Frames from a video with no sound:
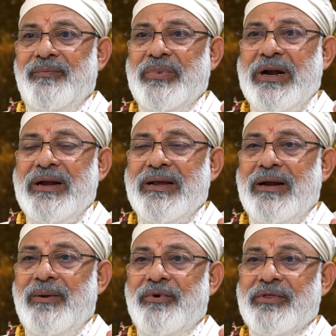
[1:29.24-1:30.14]
బ్రెయిన్కి
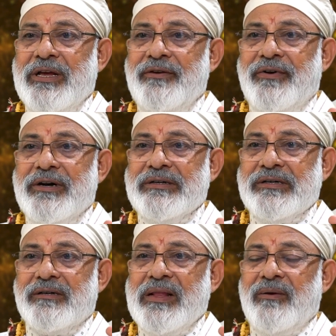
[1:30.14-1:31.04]
వెళ్ళిపోతాయి
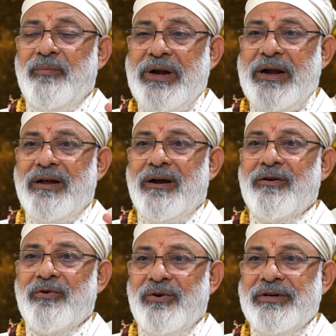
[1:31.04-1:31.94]
ఫంక్షన్ బ్రెయిన్
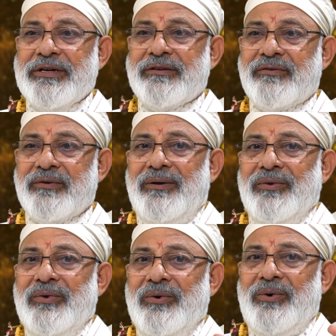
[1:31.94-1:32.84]
కంట్రోల్ చేస్తూ
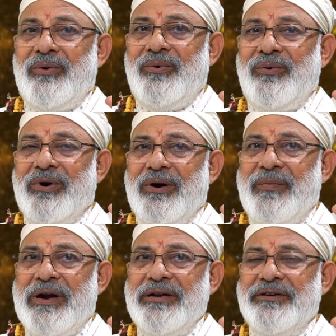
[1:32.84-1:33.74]
సో ఒక
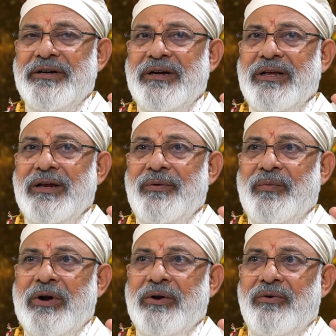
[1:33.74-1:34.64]
మనిషిని
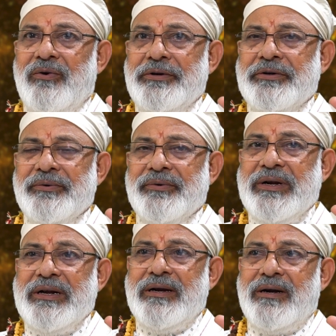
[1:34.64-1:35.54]
మనం కొంచెం
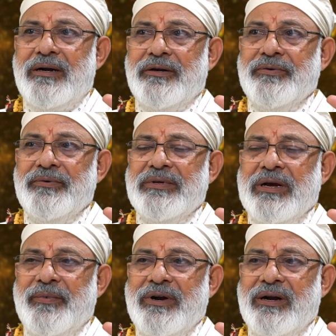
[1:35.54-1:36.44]
క్రీగంట
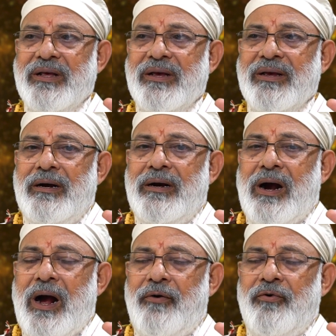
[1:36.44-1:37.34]
చూసామంటే
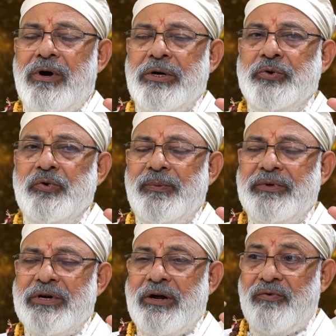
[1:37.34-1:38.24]
ఆ ఒక్క చూపు
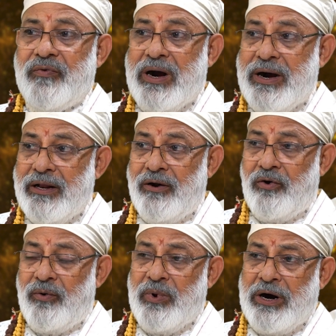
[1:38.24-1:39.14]
చాలు వాడిలో
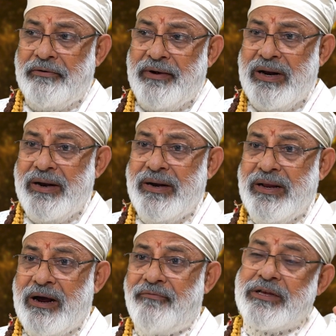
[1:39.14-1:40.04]
భావాలని
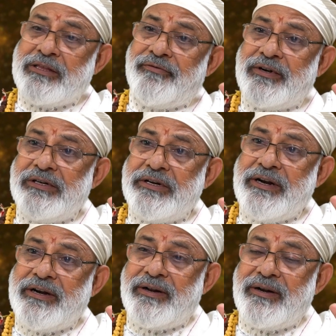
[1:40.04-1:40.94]
అవకతవకలు
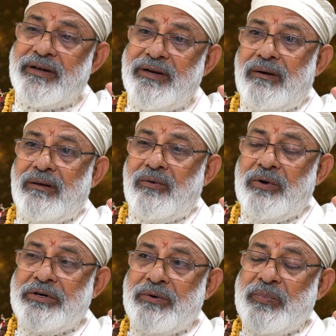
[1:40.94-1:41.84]
చేయటానికి
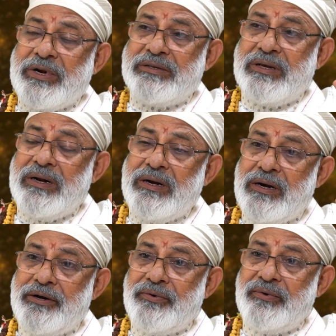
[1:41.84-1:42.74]
కొంచెం
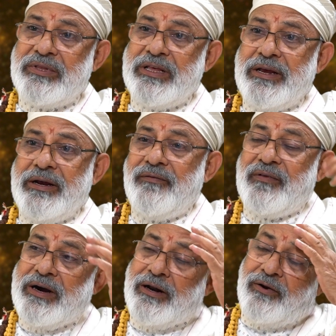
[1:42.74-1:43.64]
ప్రసన్నంగా చూస్తే
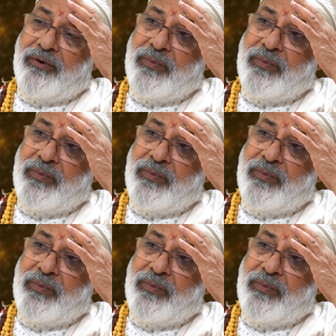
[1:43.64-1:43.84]
వాడిలో